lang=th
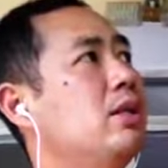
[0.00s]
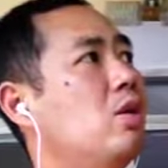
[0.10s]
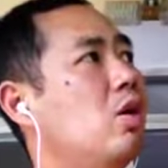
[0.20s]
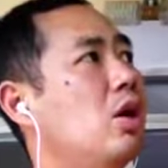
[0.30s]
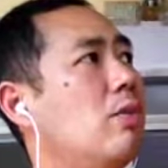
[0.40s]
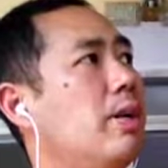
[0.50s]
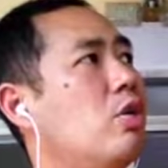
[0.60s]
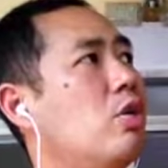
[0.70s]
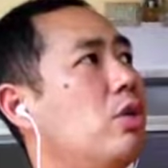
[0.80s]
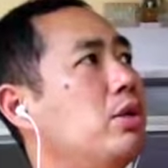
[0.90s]
หล่อหลอมให้
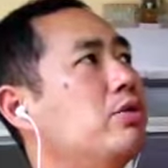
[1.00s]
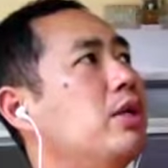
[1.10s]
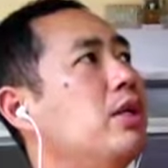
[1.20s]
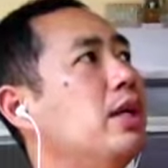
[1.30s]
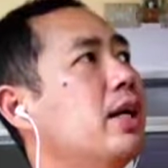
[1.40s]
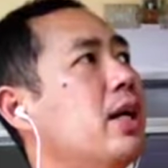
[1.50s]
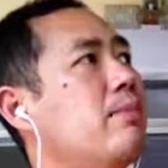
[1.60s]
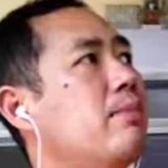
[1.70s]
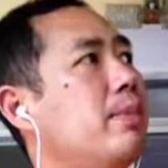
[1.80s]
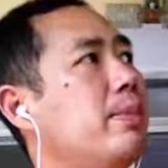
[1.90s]
คนลึกซึ้งนะครับ
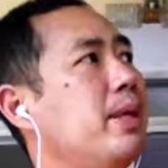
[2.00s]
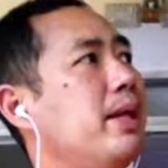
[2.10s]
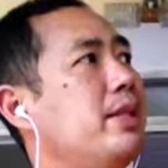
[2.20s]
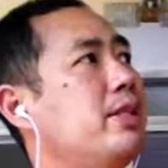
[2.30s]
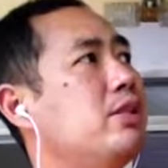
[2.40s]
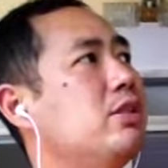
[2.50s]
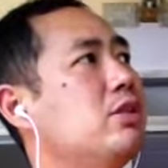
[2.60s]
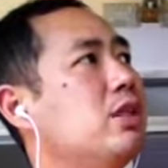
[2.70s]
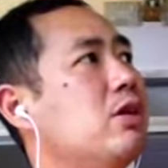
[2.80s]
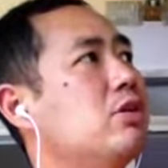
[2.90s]
มันมีอะไรที่เชื่อ
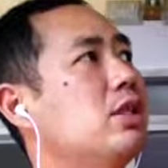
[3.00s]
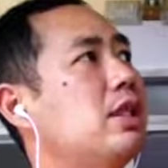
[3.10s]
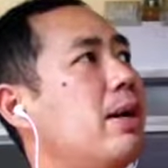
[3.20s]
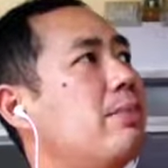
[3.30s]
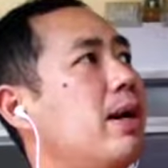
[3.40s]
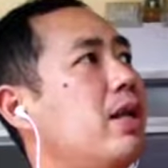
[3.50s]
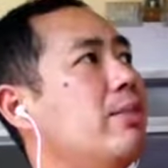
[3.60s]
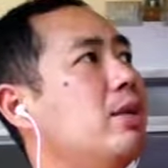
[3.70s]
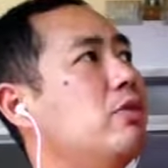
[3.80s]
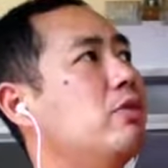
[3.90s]
เชื่อเขาเชื่อตามกัน แล้
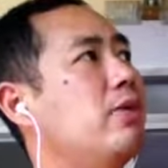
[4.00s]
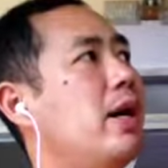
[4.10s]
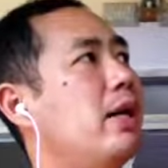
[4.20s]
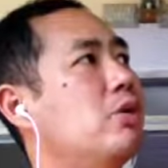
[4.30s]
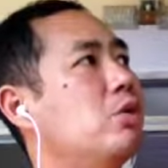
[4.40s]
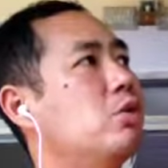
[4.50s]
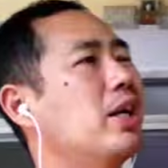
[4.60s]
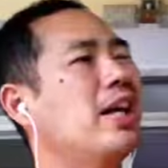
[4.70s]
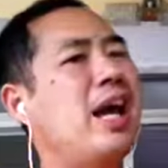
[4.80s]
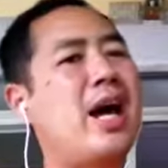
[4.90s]
วมันดูฟังแล้วดู
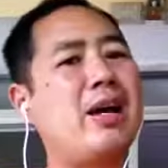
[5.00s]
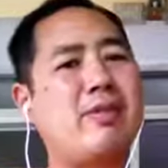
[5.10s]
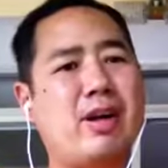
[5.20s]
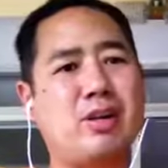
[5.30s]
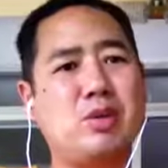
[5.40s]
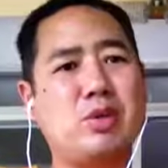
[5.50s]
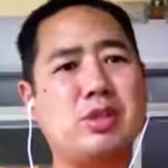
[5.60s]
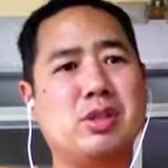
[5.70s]
ง่ายๆ ฟังแล้วดู